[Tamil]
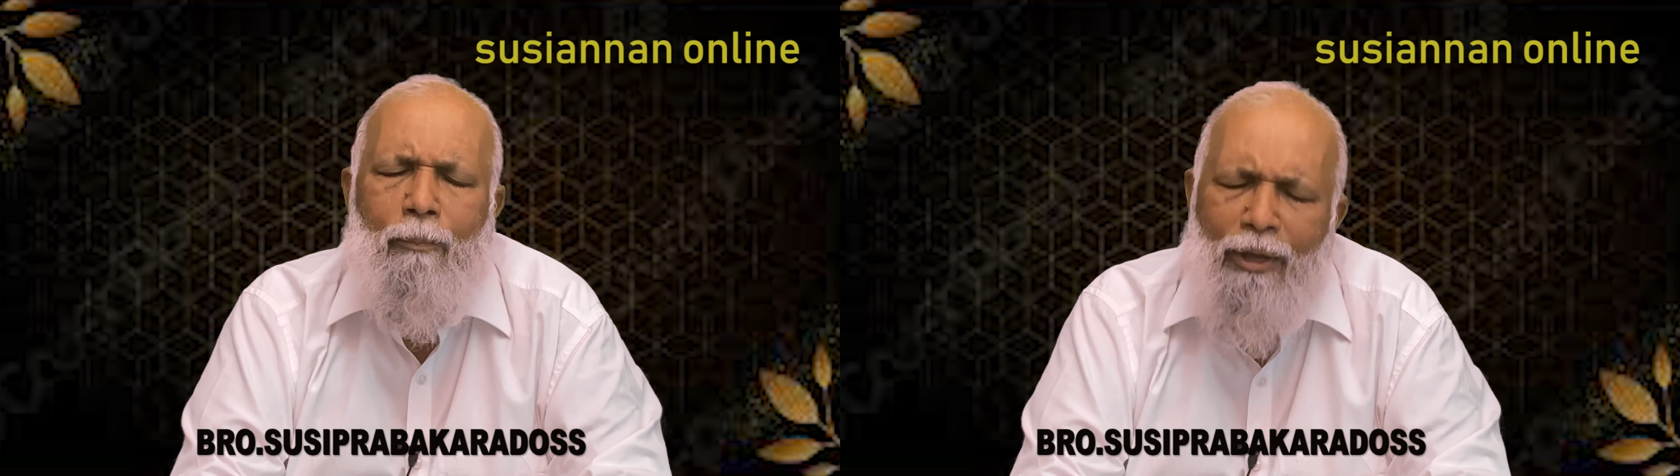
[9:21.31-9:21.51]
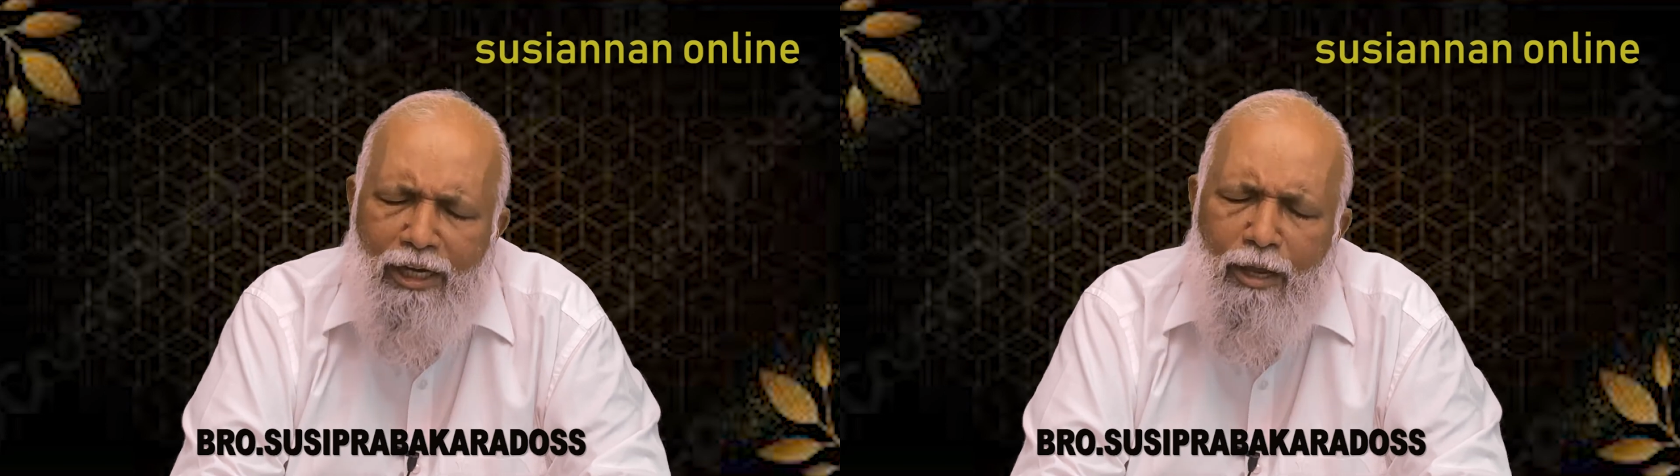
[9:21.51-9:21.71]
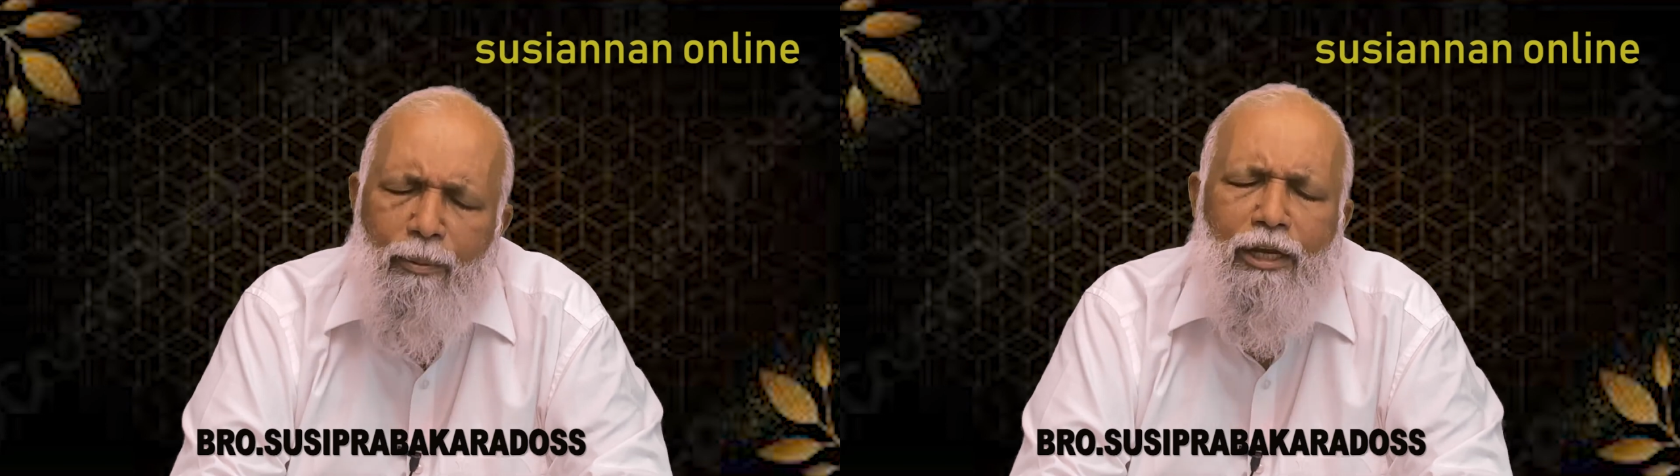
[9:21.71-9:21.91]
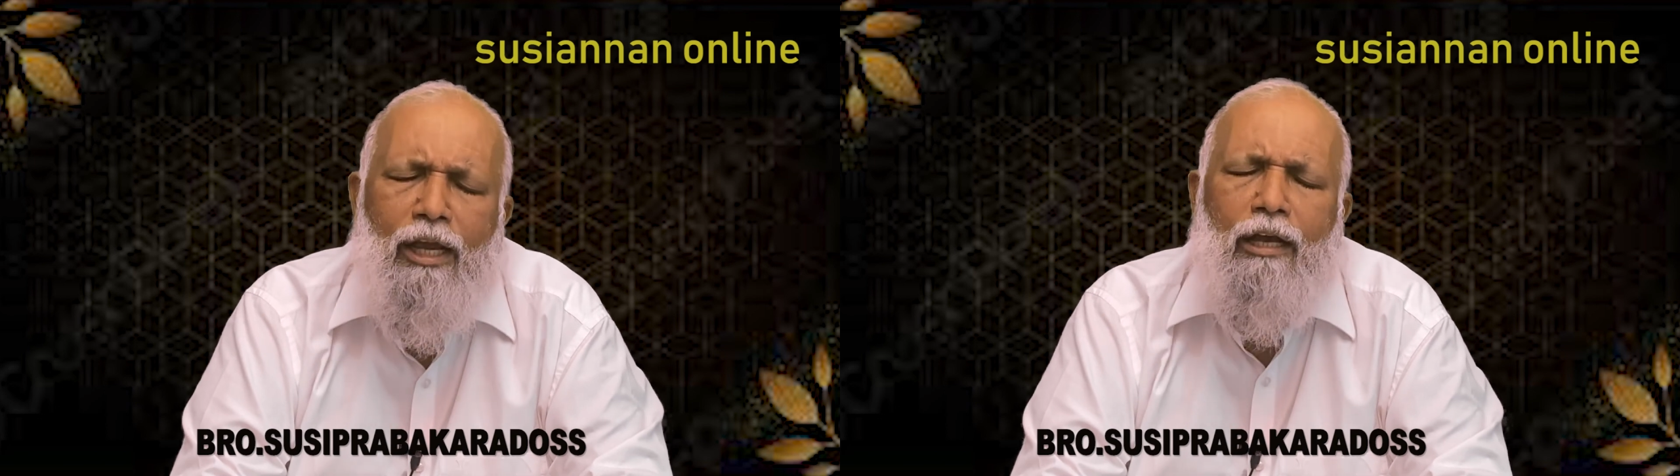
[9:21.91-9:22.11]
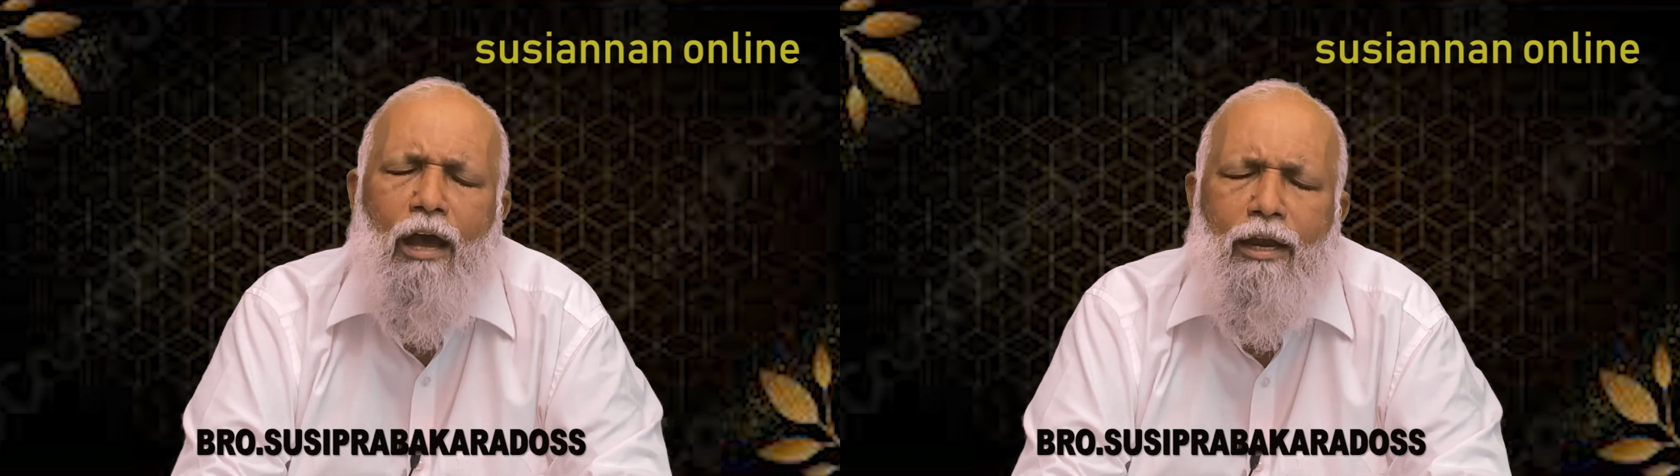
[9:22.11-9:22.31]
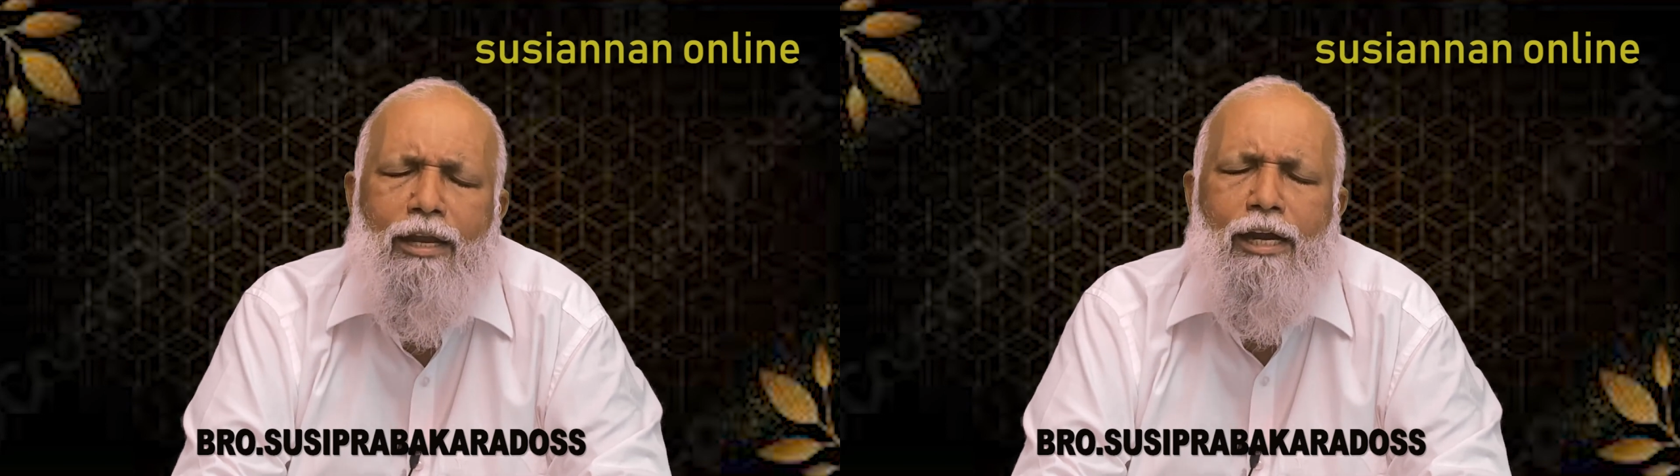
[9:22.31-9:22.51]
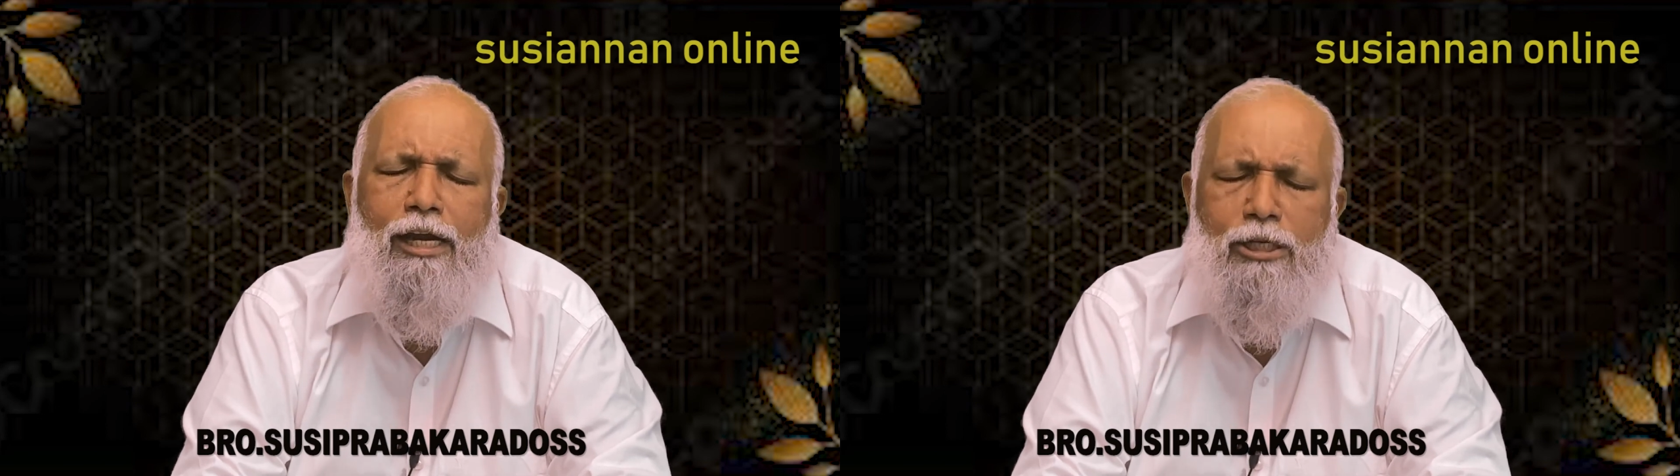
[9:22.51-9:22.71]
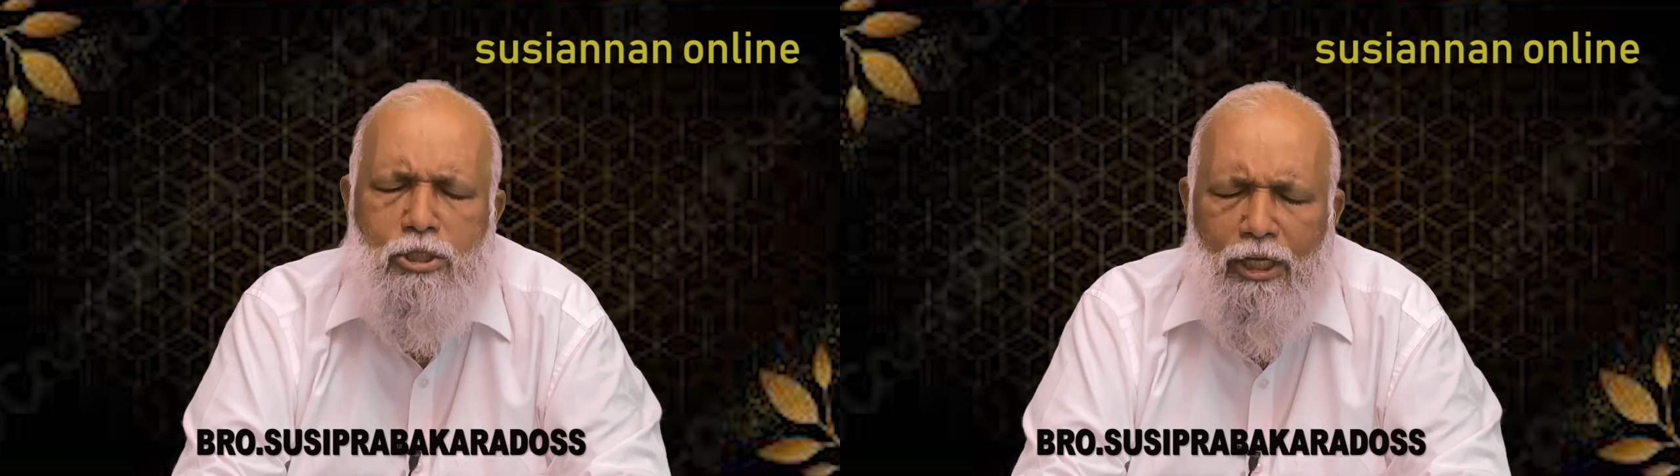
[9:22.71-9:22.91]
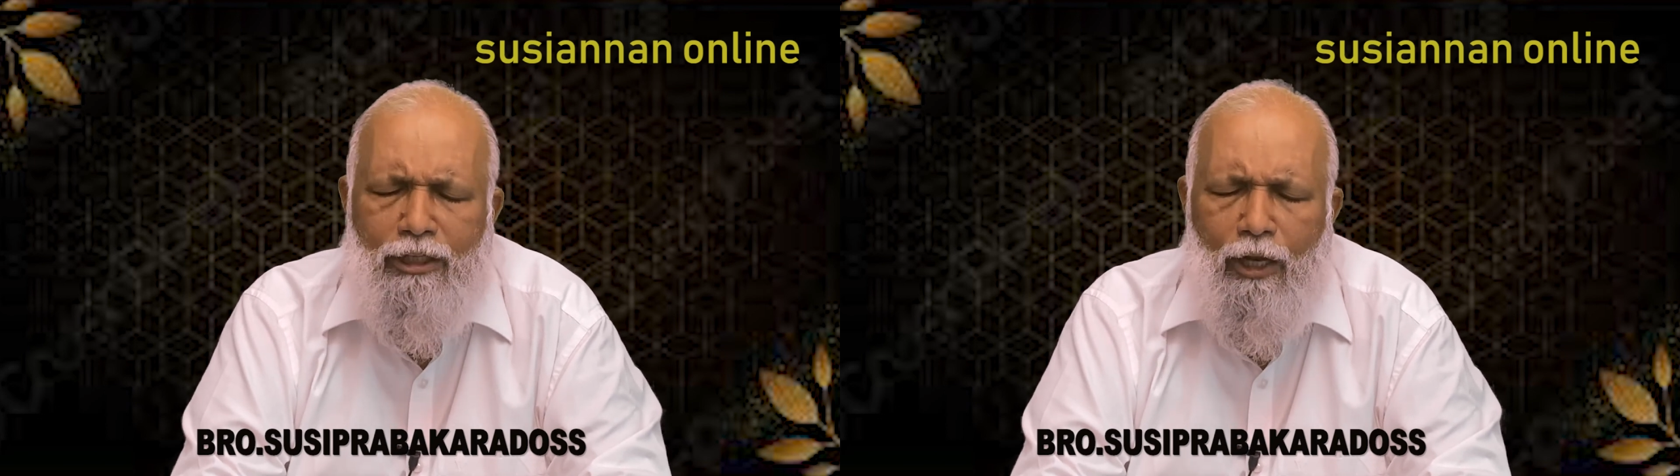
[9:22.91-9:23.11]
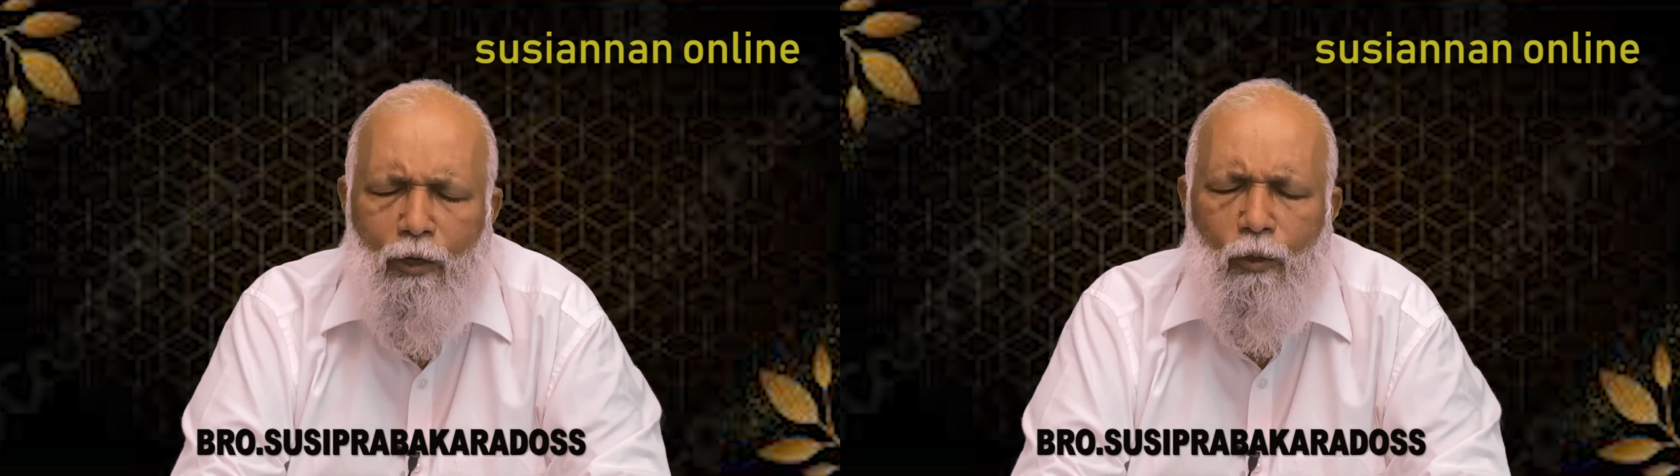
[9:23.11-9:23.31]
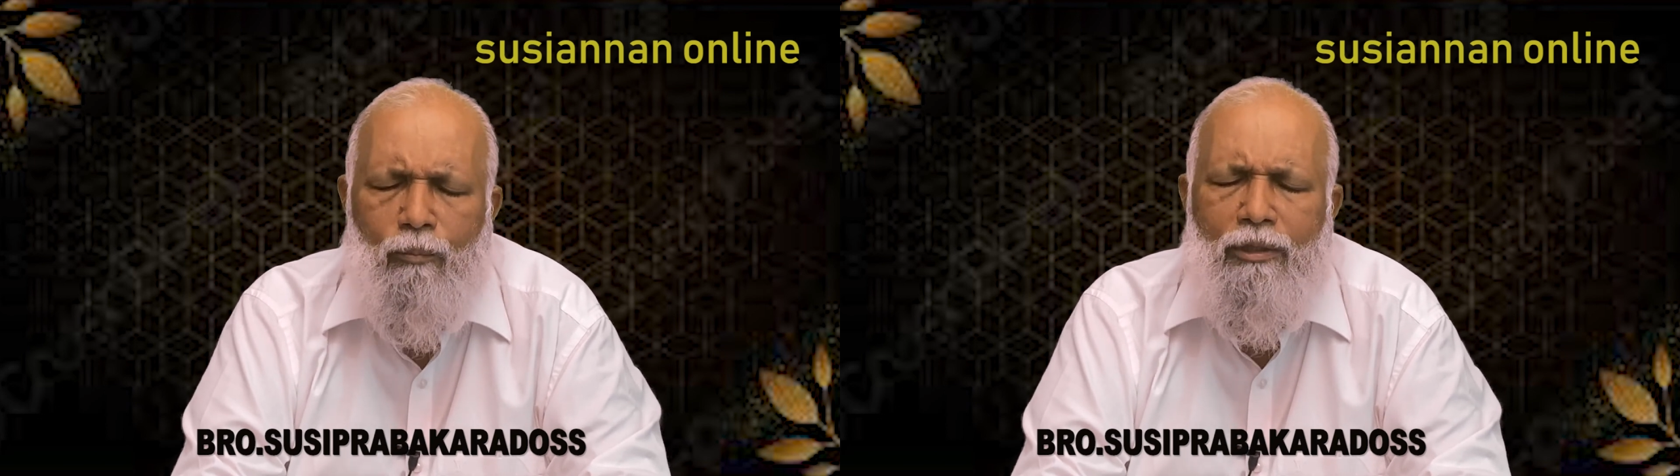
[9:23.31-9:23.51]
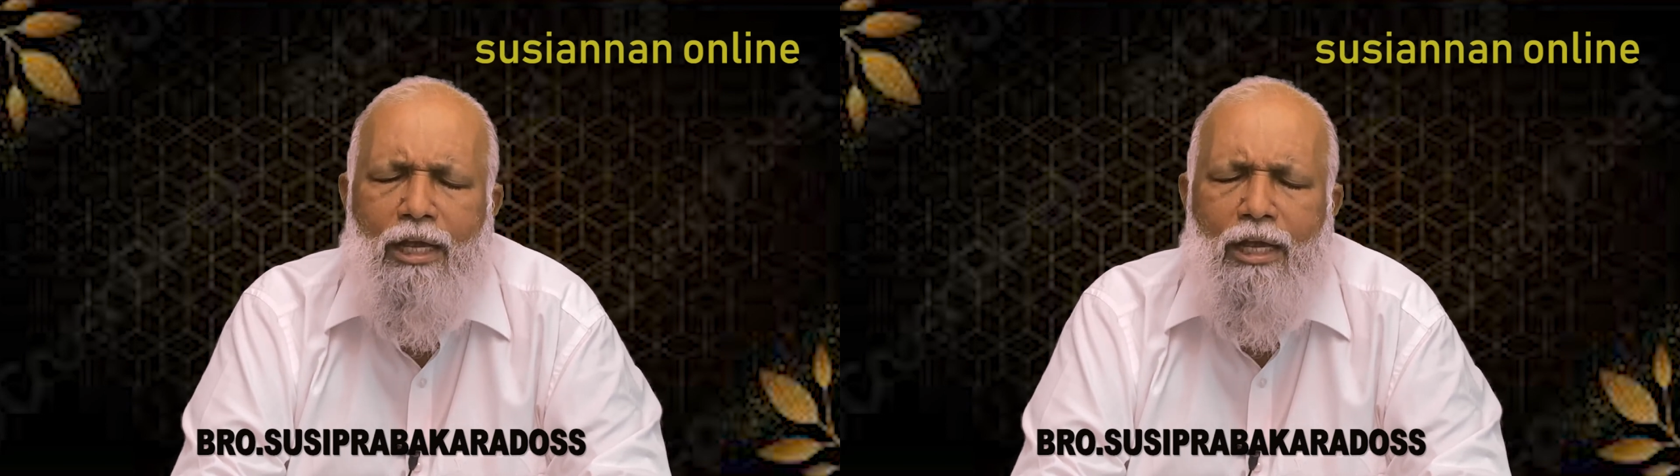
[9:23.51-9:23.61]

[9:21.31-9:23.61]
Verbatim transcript: பெரிய பெரிய காரியங்களை செய்தருளும்